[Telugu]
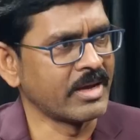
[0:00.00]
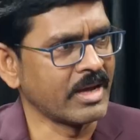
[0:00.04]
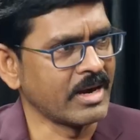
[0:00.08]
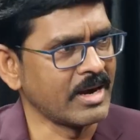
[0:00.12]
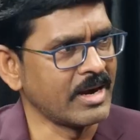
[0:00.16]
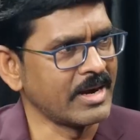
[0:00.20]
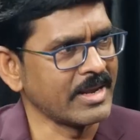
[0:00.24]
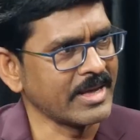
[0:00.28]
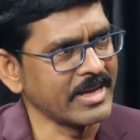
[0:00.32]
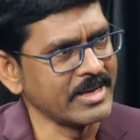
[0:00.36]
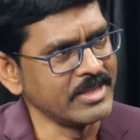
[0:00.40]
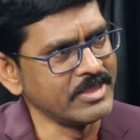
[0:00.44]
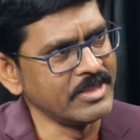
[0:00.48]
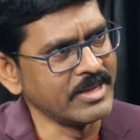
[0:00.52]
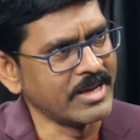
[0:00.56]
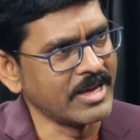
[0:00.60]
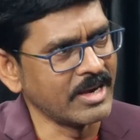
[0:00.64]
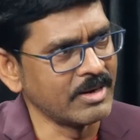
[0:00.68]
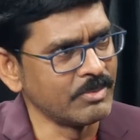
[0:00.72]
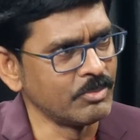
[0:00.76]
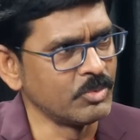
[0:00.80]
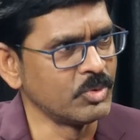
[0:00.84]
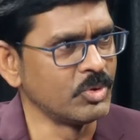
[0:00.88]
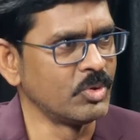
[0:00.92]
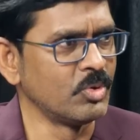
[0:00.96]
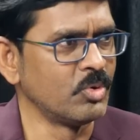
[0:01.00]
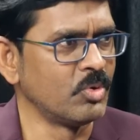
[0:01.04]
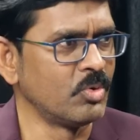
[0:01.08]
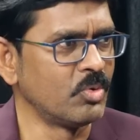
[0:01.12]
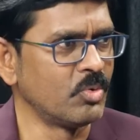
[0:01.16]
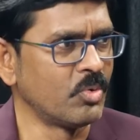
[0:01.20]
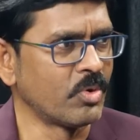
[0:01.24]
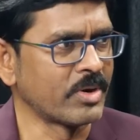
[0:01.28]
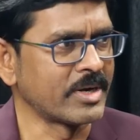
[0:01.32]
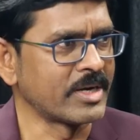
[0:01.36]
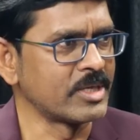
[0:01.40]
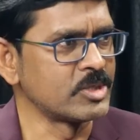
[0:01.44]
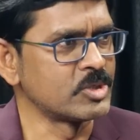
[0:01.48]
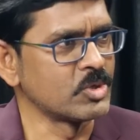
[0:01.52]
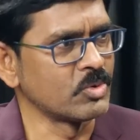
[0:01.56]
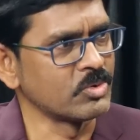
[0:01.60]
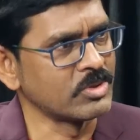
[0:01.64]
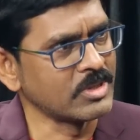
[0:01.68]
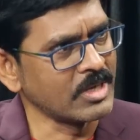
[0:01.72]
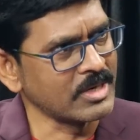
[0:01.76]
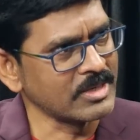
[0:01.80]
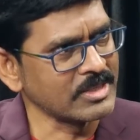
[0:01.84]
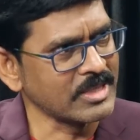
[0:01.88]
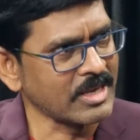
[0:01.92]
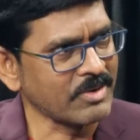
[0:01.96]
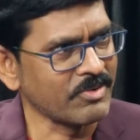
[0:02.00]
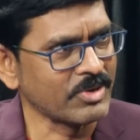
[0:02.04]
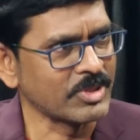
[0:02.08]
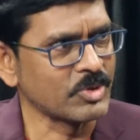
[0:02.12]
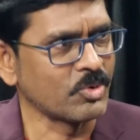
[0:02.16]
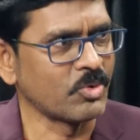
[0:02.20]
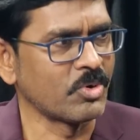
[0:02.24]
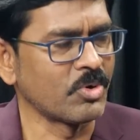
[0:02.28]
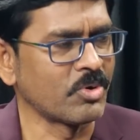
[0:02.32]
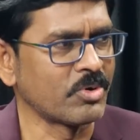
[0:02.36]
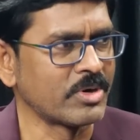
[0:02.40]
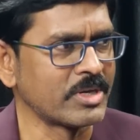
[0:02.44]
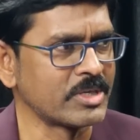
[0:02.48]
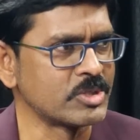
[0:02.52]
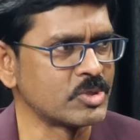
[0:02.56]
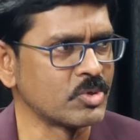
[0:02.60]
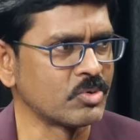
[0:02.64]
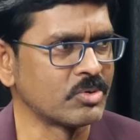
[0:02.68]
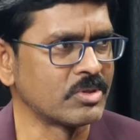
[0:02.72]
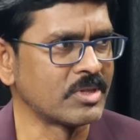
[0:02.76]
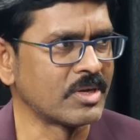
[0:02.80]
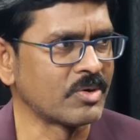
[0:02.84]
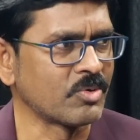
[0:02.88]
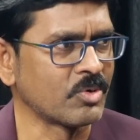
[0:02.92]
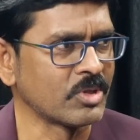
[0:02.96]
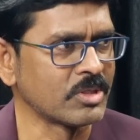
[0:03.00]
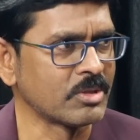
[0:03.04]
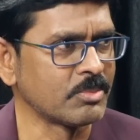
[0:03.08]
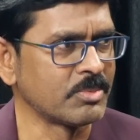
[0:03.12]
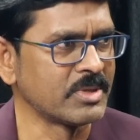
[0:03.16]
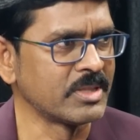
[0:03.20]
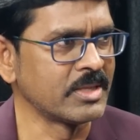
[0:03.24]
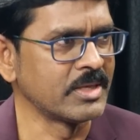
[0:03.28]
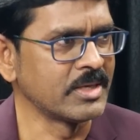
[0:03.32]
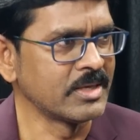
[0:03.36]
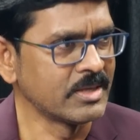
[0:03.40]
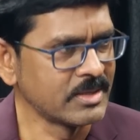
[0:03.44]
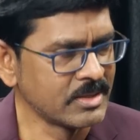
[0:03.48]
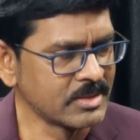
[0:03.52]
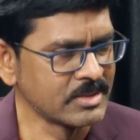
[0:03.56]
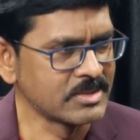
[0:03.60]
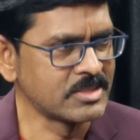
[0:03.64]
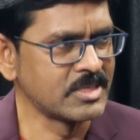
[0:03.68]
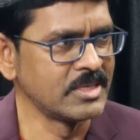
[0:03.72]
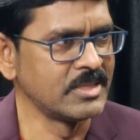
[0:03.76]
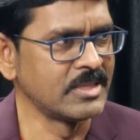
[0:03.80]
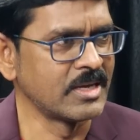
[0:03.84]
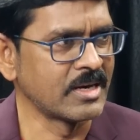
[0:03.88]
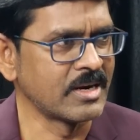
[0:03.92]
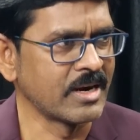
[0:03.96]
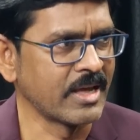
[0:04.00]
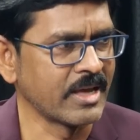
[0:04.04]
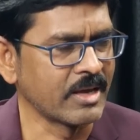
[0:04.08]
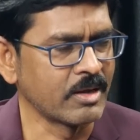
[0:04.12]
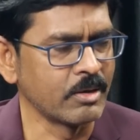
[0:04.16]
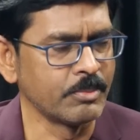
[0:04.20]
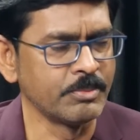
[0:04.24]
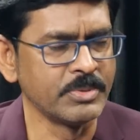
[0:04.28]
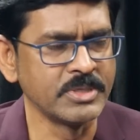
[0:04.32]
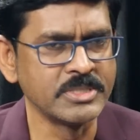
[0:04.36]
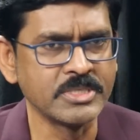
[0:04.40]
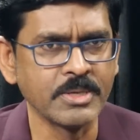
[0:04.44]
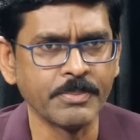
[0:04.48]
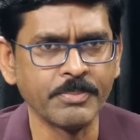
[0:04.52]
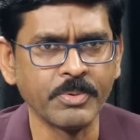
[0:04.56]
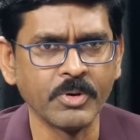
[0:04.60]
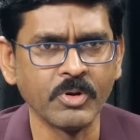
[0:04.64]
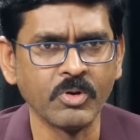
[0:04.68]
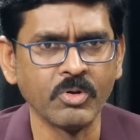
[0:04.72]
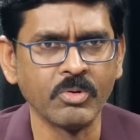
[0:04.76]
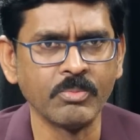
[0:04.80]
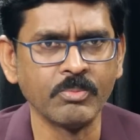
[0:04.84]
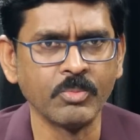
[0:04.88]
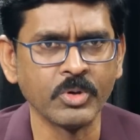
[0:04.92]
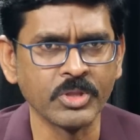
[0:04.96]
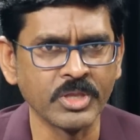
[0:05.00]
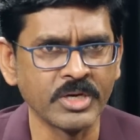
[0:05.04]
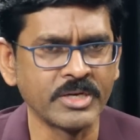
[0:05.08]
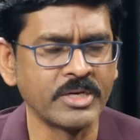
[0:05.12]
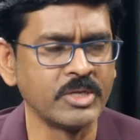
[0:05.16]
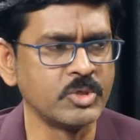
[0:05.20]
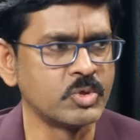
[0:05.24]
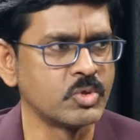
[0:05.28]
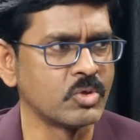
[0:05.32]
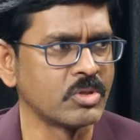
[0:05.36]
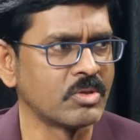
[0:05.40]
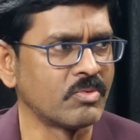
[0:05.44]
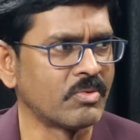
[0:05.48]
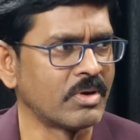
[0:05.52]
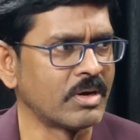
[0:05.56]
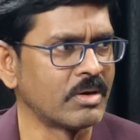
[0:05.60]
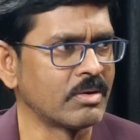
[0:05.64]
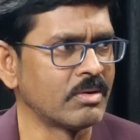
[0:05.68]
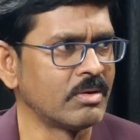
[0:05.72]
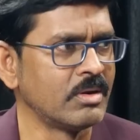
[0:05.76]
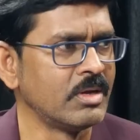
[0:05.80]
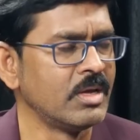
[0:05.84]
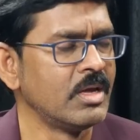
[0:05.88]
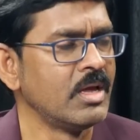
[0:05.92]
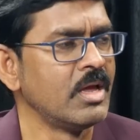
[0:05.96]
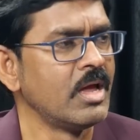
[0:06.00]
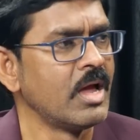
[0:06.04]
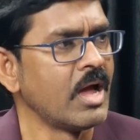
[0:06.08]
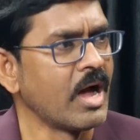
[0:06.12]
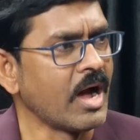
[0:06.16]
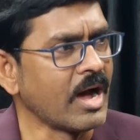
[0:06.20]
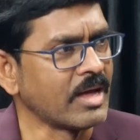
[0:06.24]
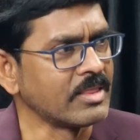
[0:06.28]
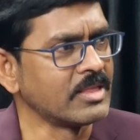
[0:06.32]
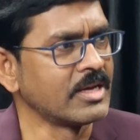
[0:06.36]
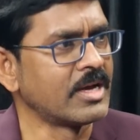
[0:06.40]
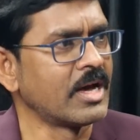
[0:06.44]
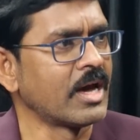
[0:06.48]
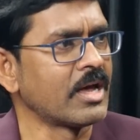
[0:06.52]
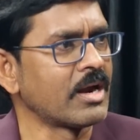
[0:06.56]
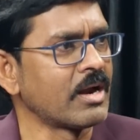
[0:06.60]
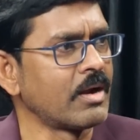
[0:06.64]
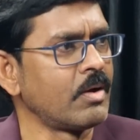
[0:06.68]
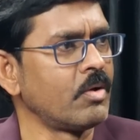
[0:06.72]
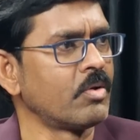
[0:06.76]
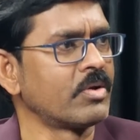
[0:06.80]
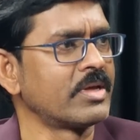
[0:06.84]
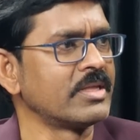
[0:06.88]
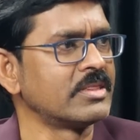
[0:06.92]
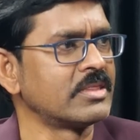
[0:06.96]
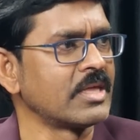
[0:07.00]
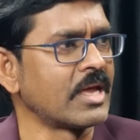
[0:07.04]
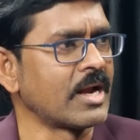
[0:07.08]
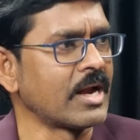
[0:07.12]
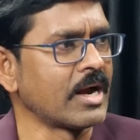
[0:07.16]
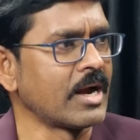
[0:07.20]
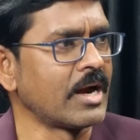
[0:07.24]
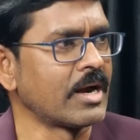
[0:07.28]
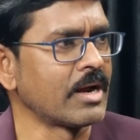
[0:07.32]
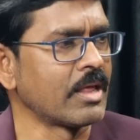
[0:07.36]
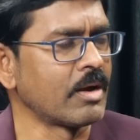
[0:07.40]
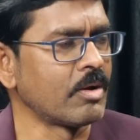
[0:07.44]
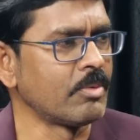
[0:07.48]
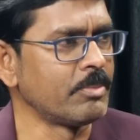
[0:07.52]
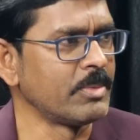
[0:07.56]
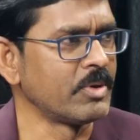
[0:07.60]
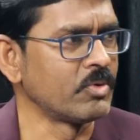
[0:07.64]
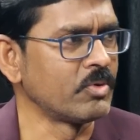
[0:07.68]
కర్ణాటక ఎన్నికల ముందు ఒకటే చదువుతున్నారు తర్వాత కూడా ఒకటే చదువుతున్నారు కొంతమంది సీనియర్ నాయకులు బీజేపీలో మొదటి నుంచి ఉన్నవాళ్ళు అధికారంలోకి తెలంగాణలో